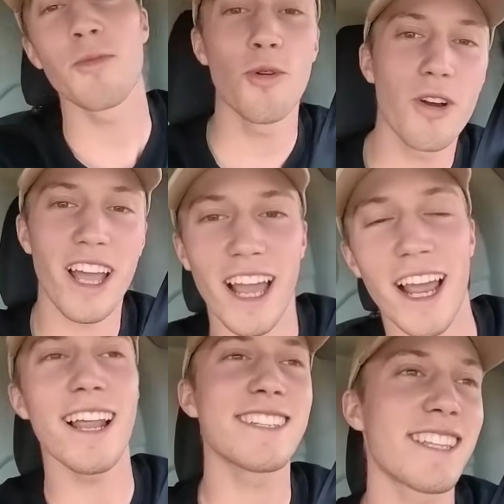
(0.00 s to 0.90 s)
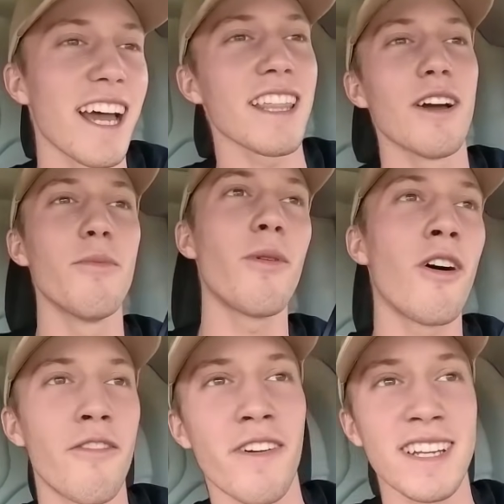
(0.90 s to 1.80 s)
po' di buche, la strada è un
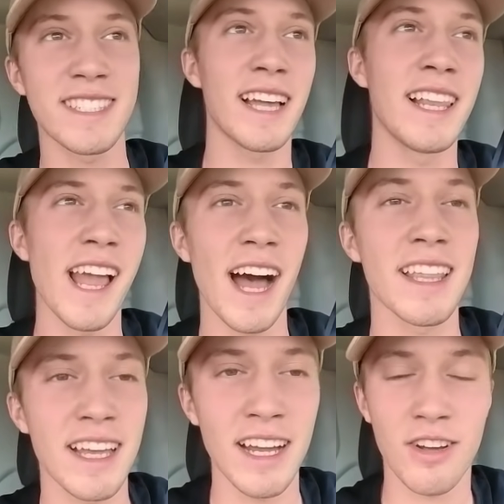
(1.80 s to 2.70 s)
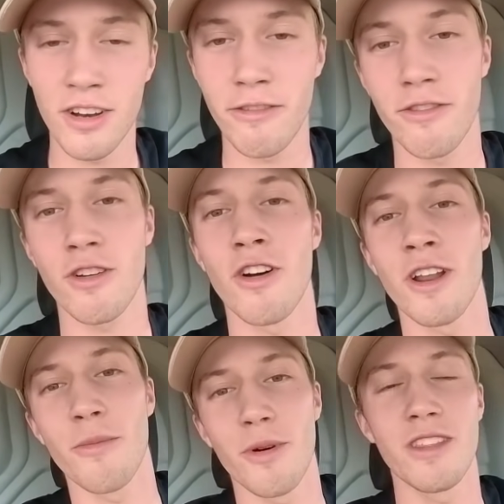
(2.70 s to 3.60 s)
po' frastagliata, con il
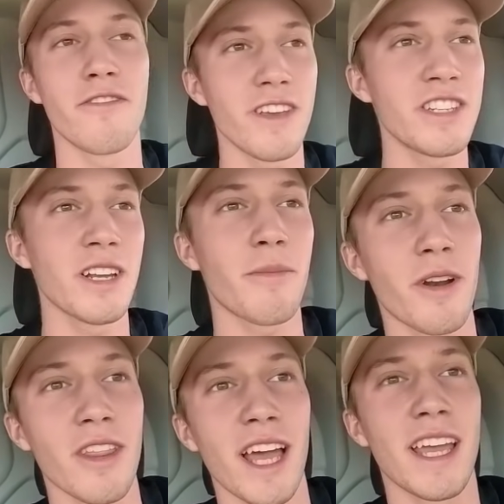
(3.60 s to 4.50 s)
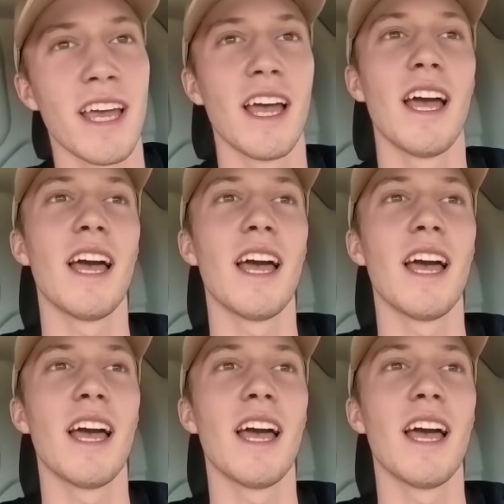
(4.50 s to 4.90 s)
furgone è un po' difficile, però dai,